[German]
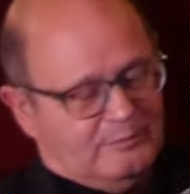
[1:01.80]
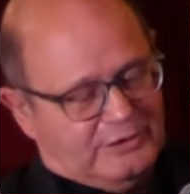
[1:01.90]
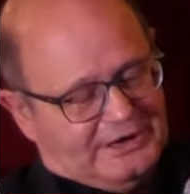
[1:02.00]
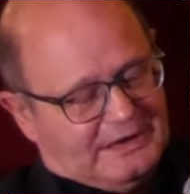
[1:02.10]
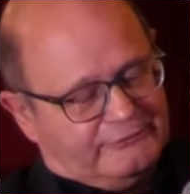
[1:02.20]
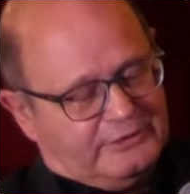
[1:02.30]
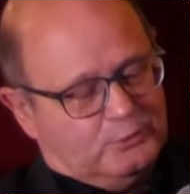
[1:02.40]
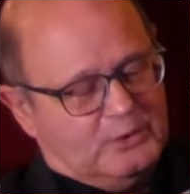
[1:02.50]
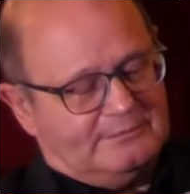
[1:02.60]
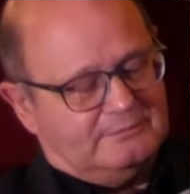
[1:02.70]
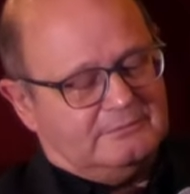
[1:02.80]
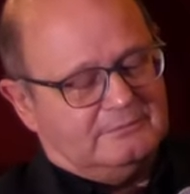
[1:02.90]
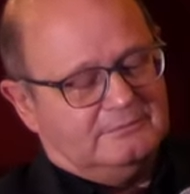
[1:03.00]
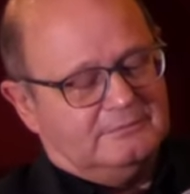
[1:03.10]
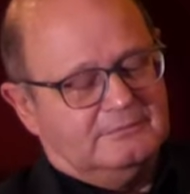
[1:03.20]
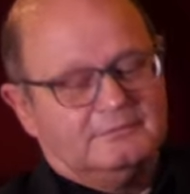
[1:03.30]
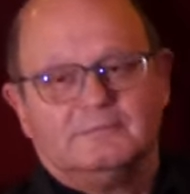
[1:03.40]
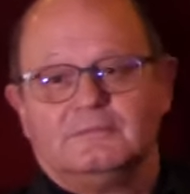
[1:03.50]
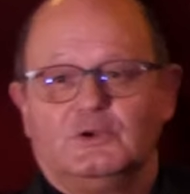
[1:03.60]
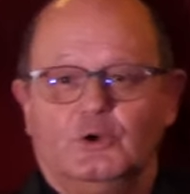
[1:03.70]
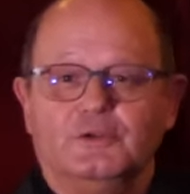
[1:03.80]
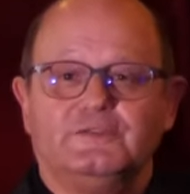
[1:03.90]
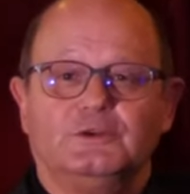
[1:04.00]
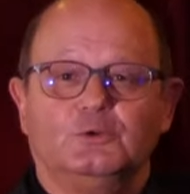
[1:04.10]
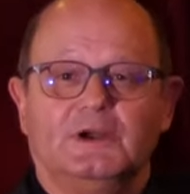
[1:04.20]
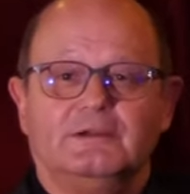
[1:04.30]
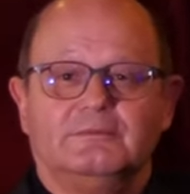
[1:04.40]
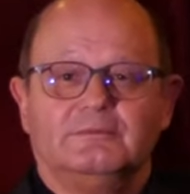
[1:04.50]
Blick auf die Uhr, 19 Uhr,